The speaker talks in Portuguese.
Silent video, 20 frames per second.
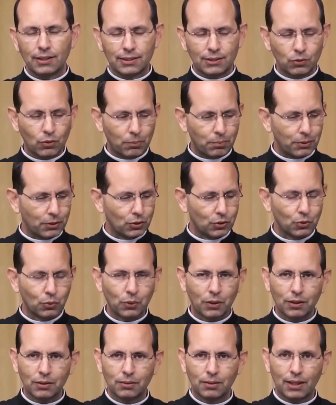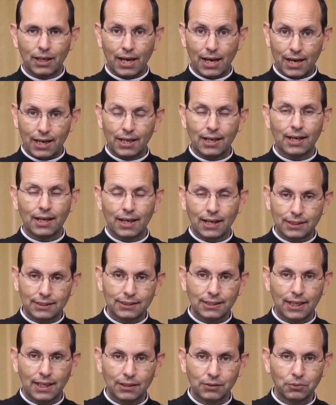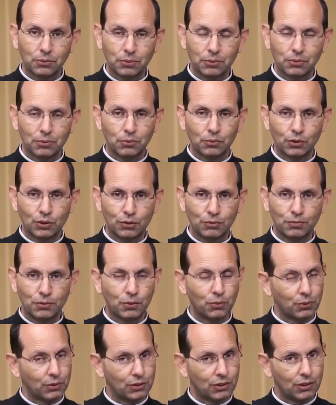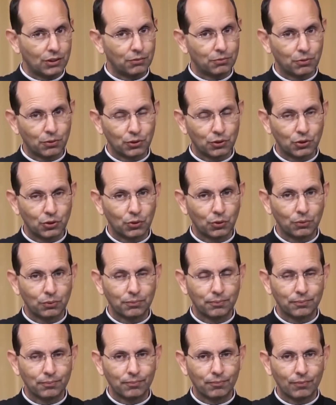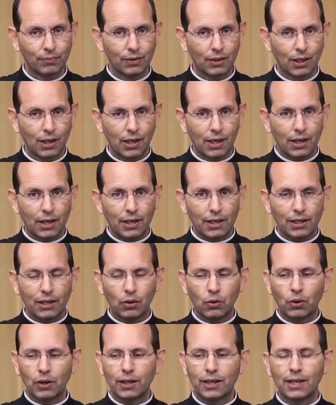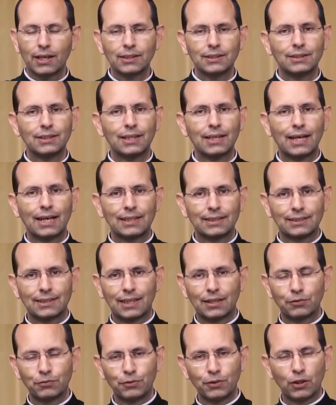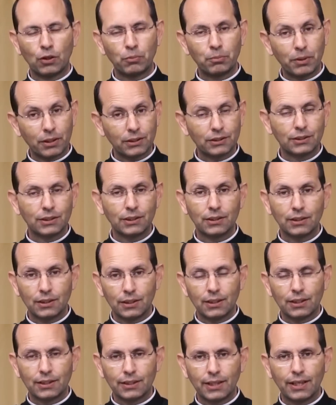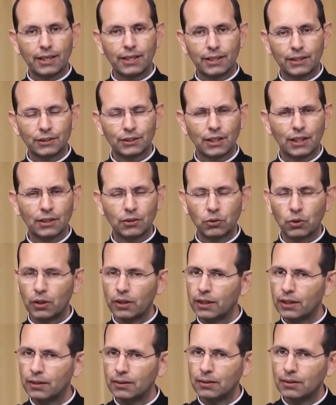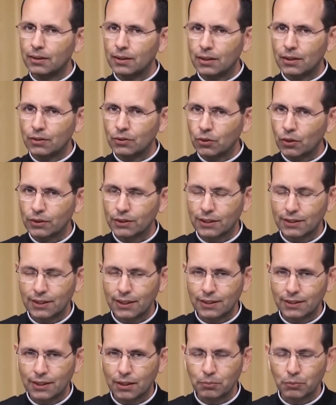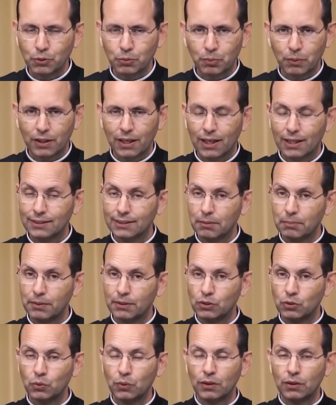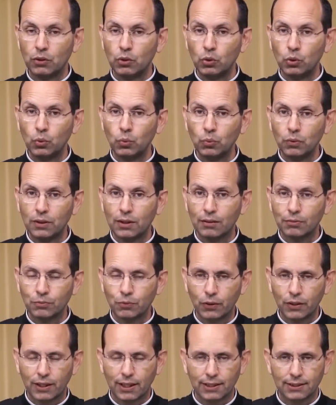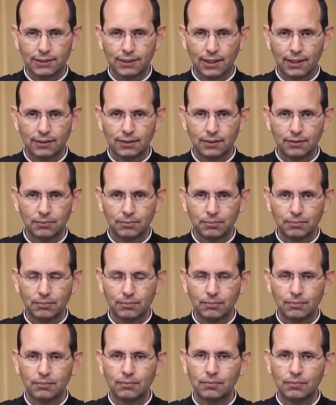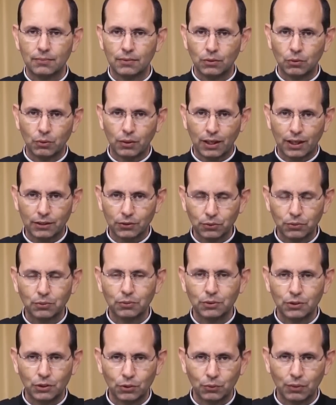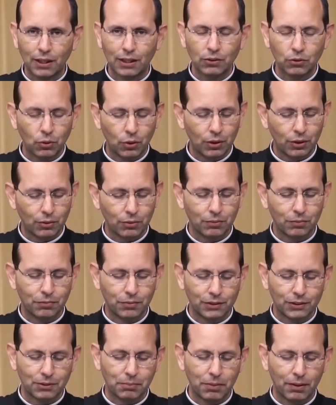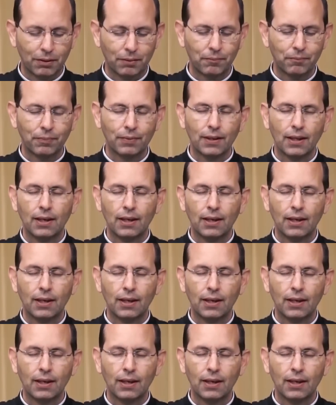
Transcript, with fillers: Se uma pessoa era casado no civil e se divorciou, e agora quer se casar finalmente na Igreja Católica, nós aceitamos, porque essa pessoa nunca foi casada. No caso de um católico, veja bem.